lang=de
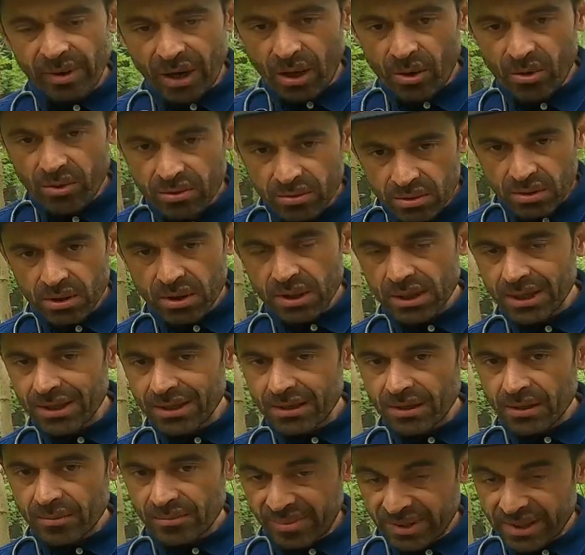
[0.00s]
brauchen
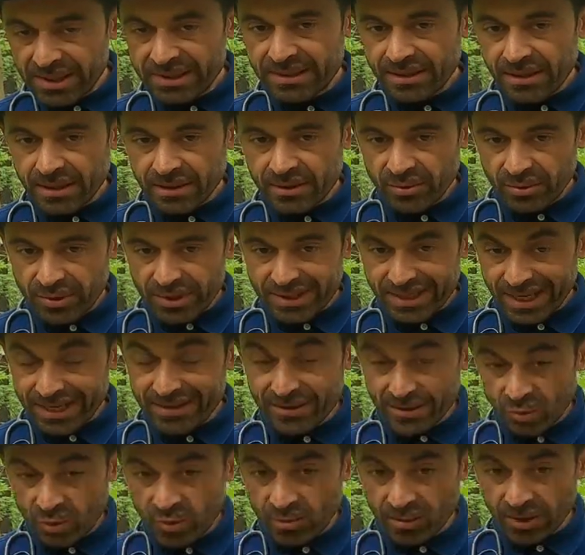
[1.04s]
Pilze natürlich
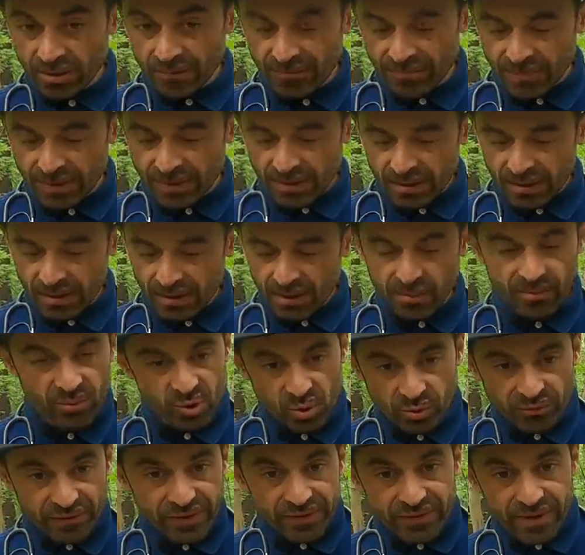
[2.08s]
Enzyme.
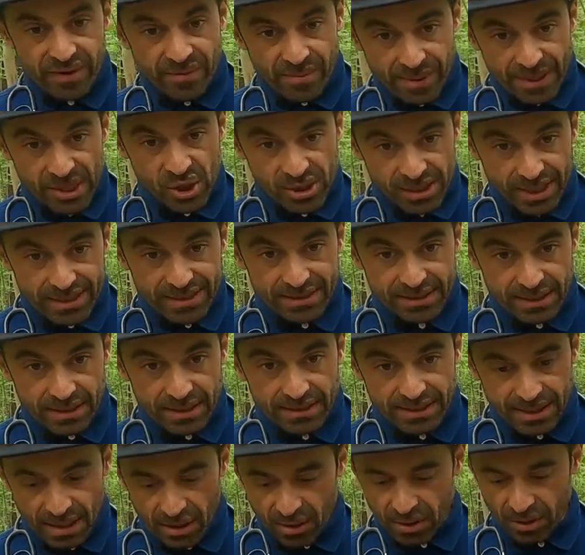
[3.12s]
Ähm, so wie wir Menschen
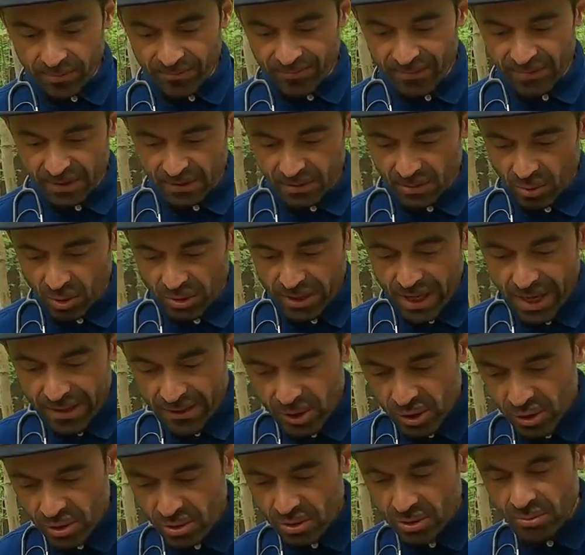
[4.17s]
letztendlich auch.
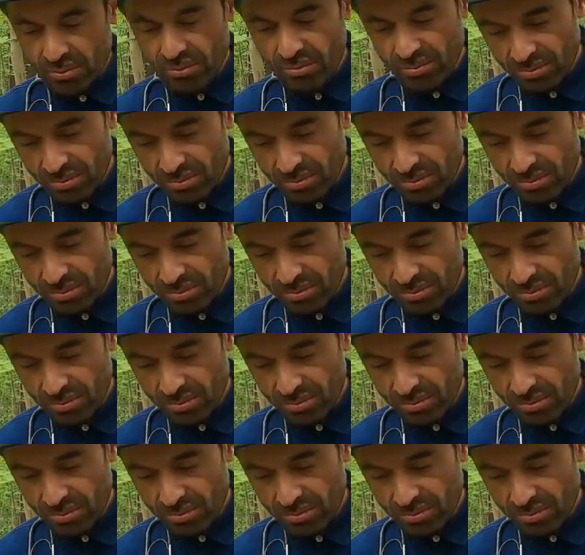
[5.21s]
Organische